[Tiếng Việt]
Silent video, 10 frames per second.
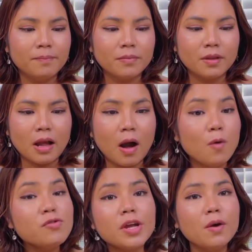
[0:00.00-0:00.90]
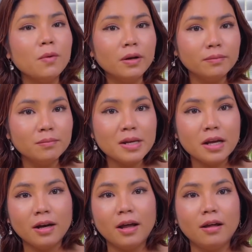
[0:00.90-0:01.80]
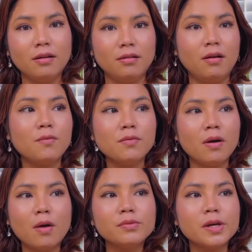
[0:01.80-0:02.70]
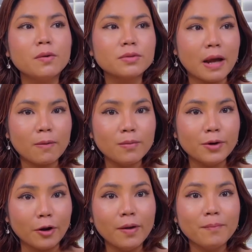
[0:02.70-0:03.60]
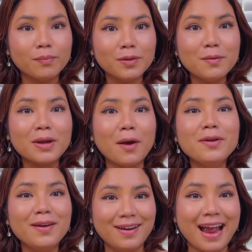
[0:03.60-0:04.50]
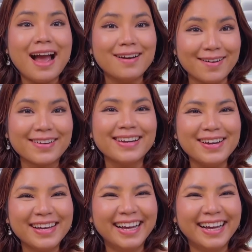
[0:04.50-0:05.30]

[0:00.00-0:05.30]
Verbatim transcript: là không chịu á bây giờ là không không chịu ông xã của Mary á giống kiểu gì để ngang ngược vậy đó